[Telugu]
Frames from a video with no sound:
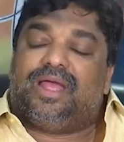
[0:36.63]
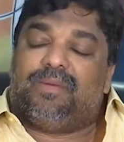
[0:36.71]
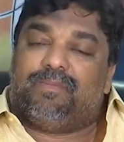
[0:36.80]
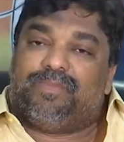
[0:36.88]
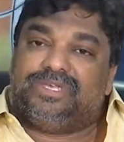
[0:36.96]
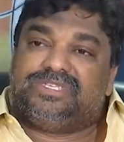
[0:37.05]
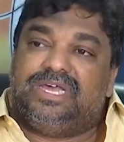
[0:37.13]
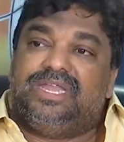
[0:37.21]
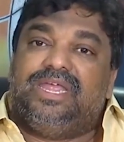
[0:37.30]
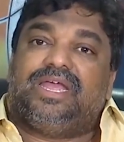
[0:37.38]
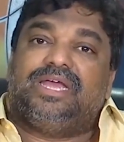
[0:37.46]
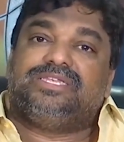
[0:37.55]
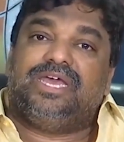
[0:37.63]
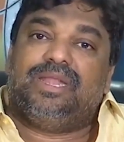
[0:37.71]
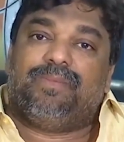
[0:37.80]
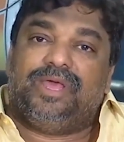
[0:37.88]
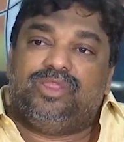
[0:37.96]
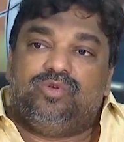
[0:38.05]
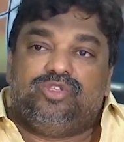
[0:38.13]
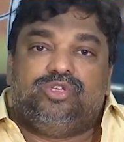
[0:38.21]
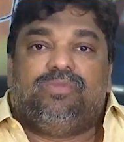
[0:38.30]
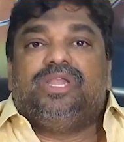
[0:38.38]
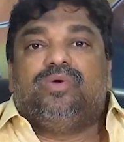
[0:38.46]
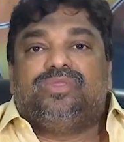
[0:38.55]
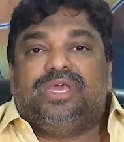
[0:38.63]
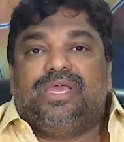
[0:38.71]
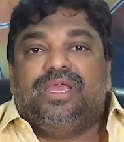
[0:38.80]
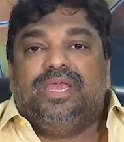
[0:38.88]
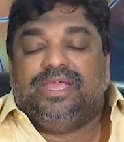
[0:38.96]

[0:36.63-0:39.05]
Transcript: కంపల్సరీ ఇంకా చాలా పెద్ద ఉద్యమాలు అవుతాయి